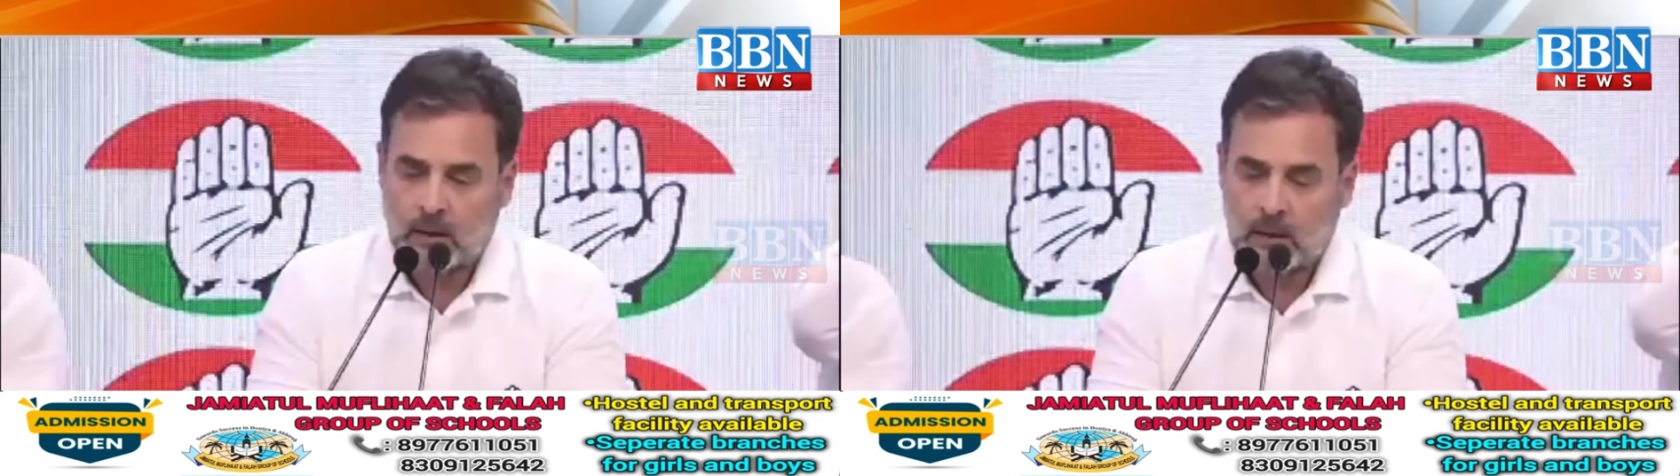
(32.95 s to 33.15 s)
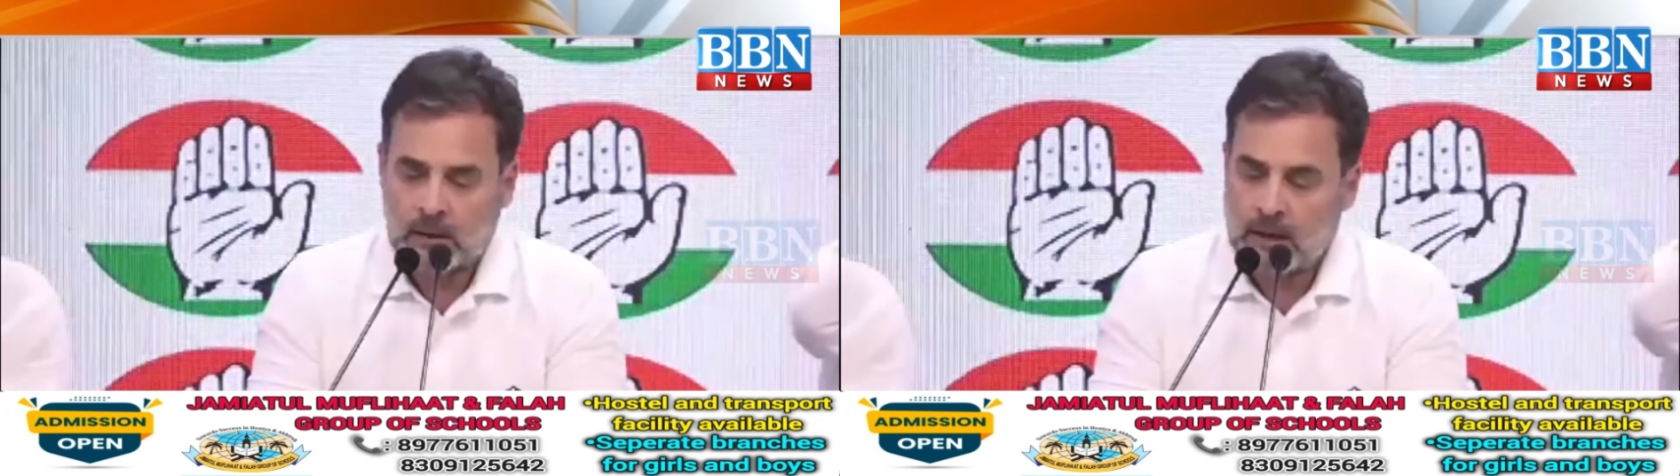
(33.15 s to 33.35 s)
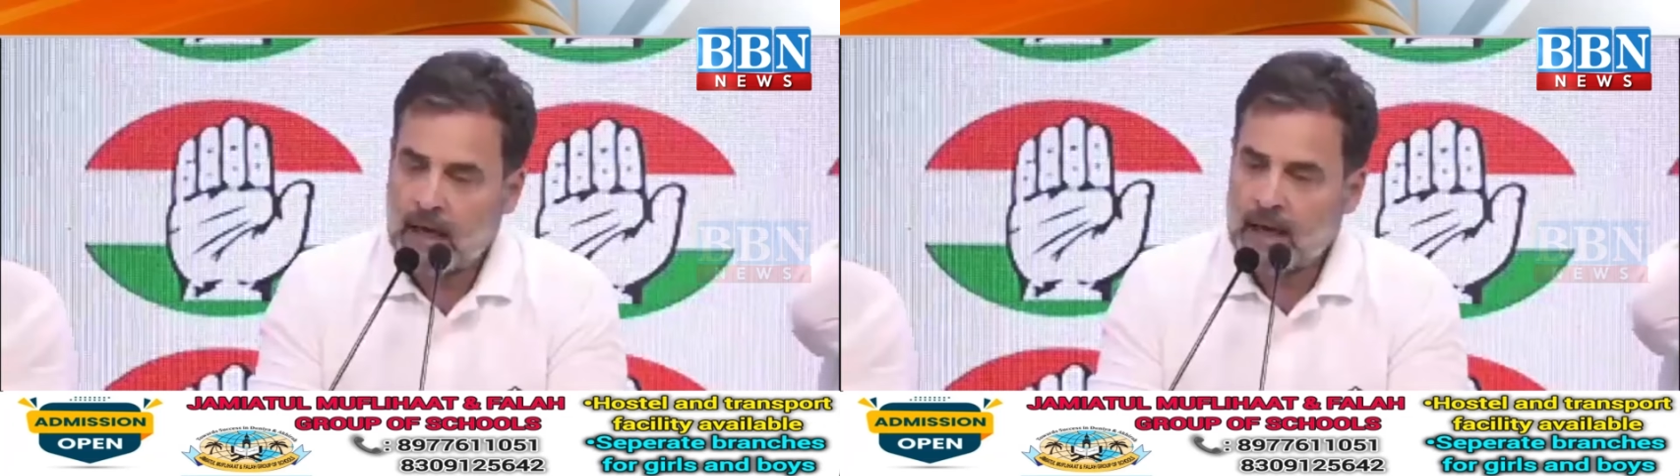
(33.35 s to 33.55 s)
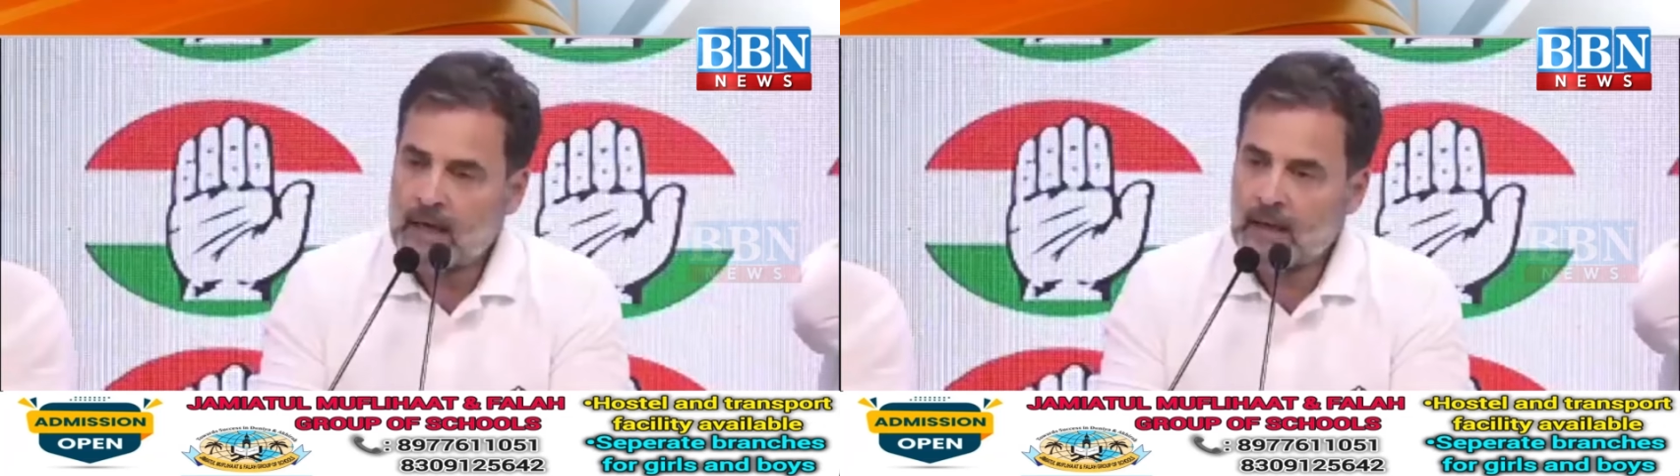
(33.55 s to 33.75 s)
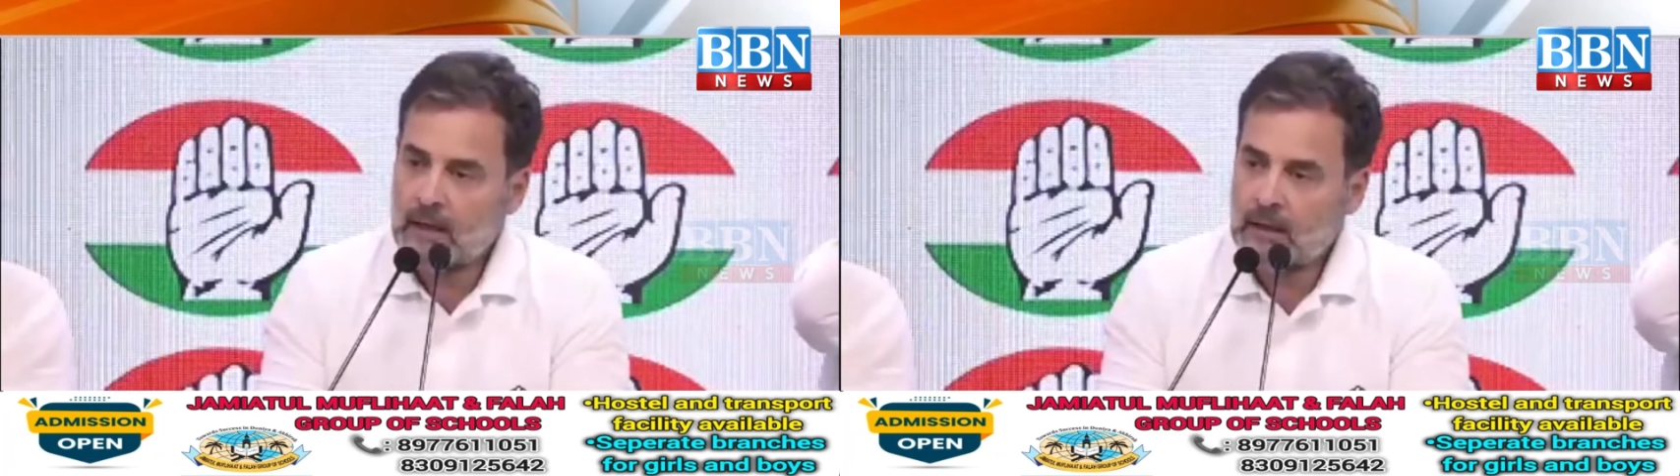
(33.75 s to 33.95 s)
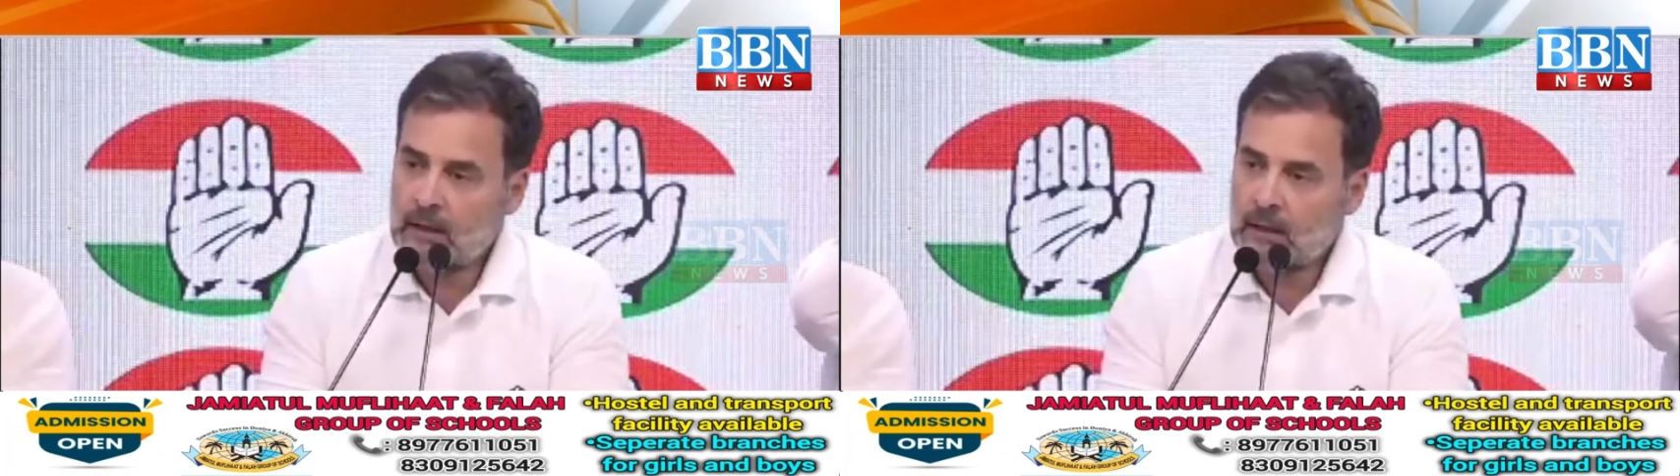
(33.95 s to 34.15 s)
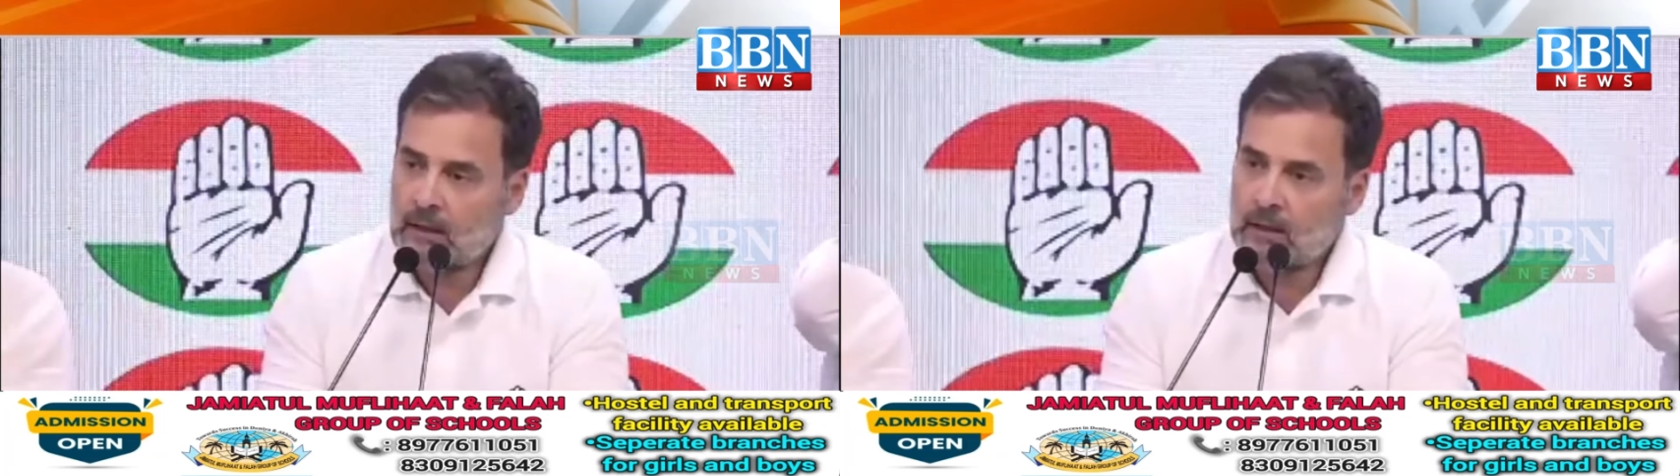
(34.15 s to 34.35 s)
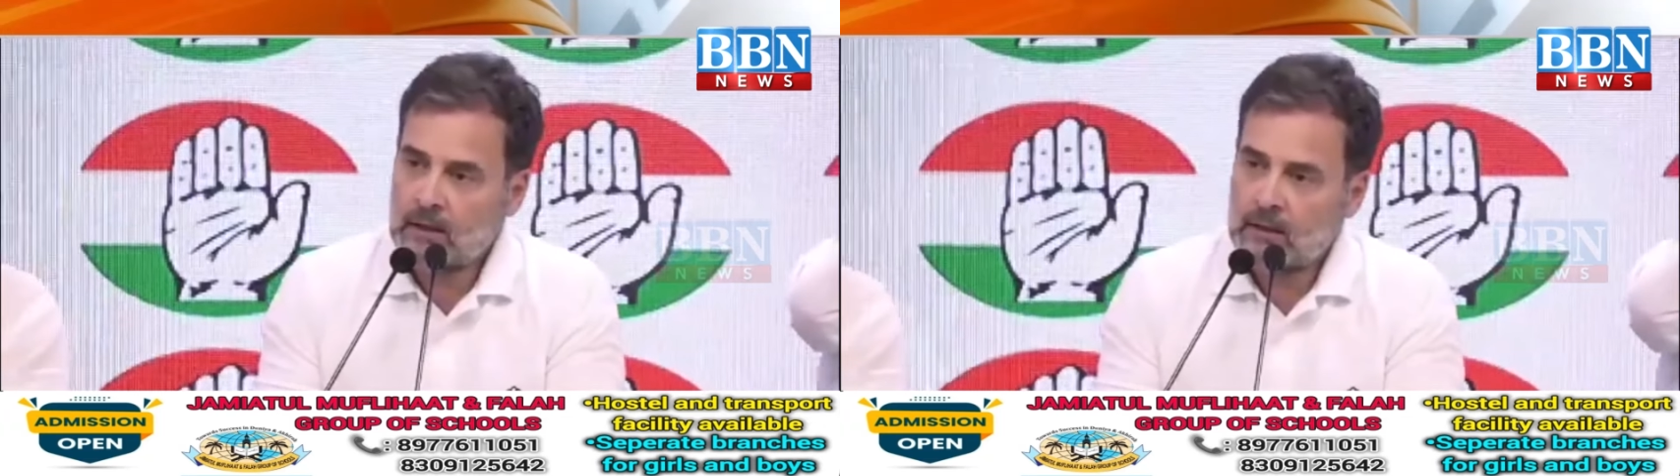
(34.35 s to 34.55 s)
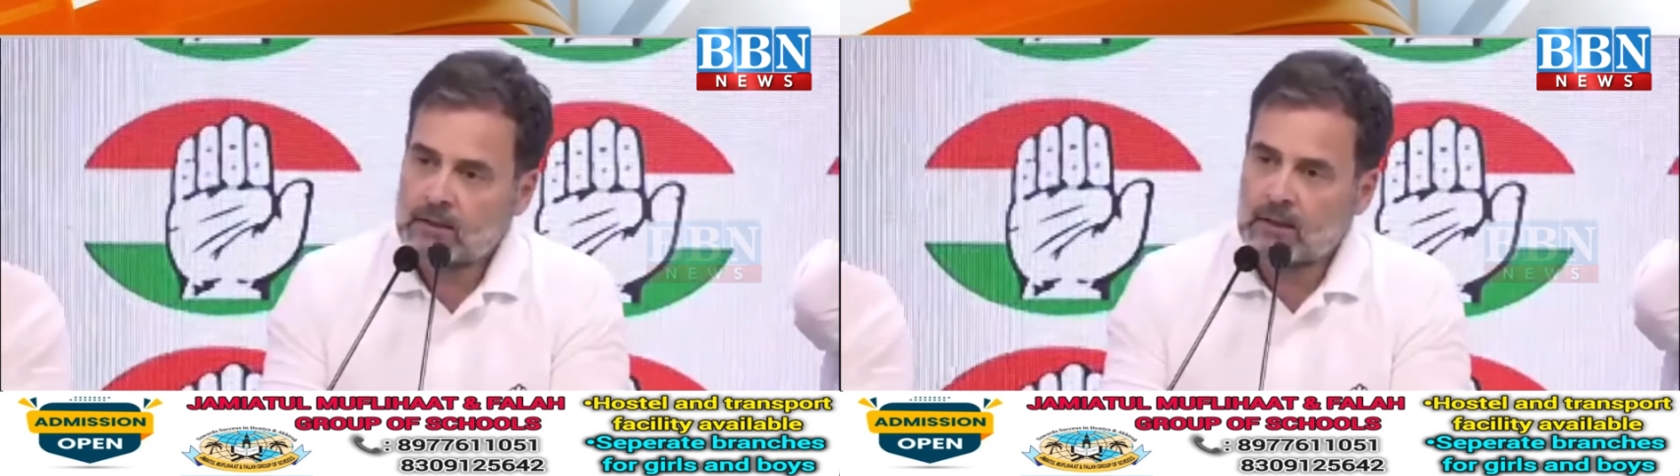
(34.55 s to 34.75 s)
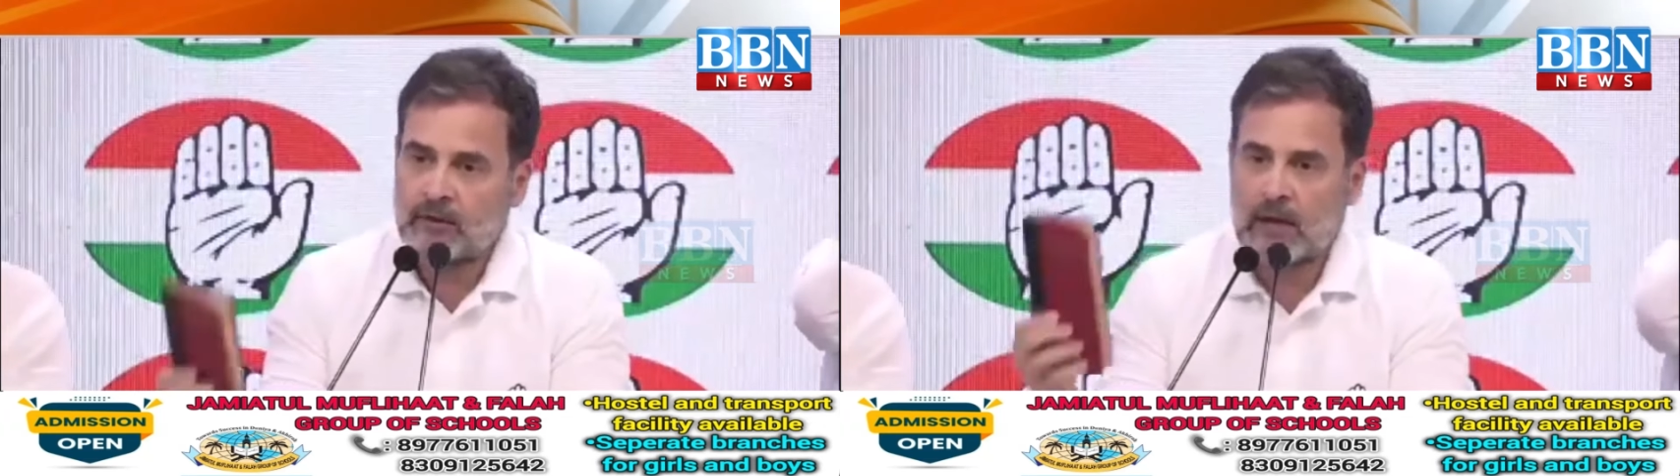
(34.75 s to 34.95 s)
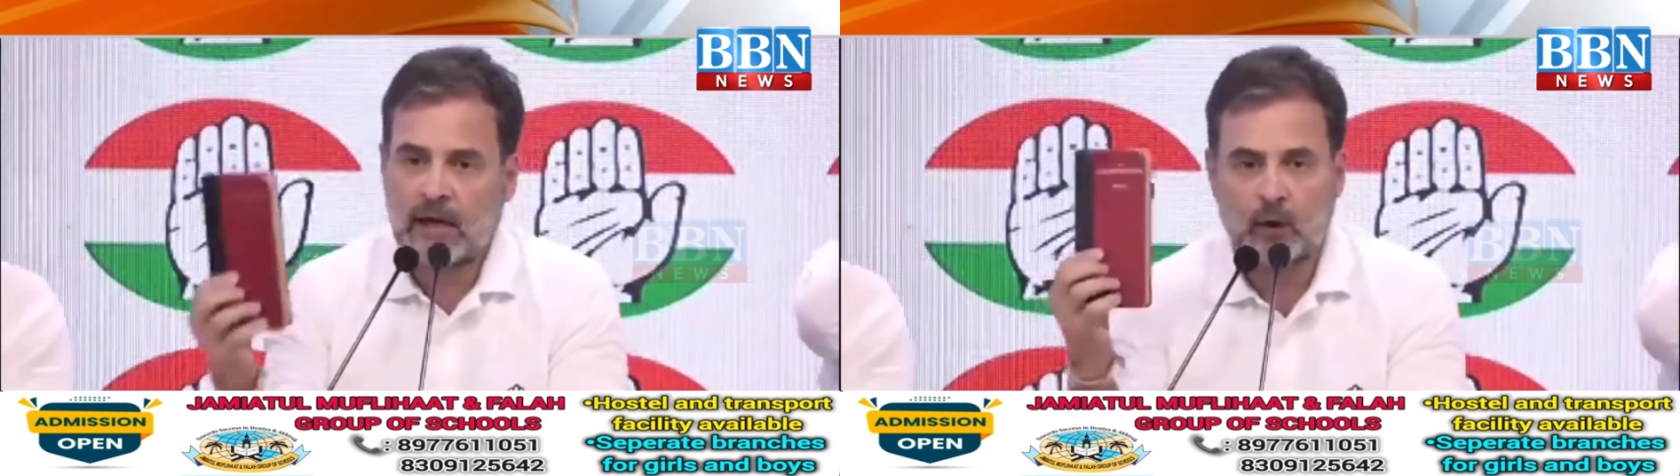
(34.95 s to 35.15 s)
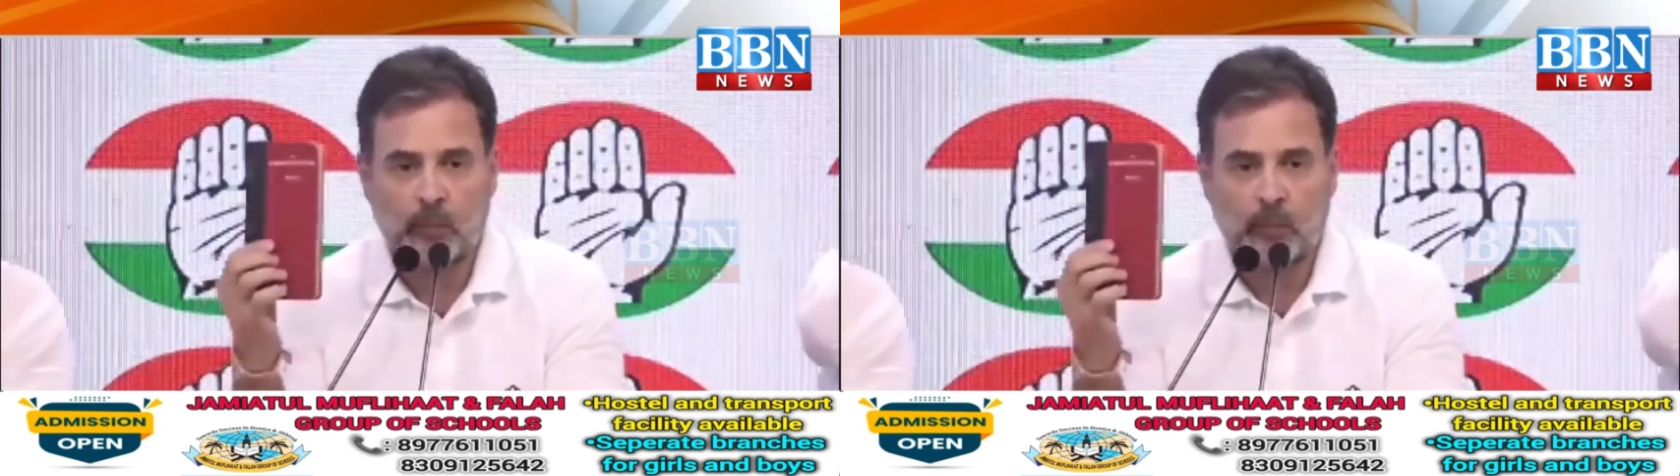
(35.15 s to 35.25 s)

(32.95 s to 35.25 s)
लड़ाई संविधान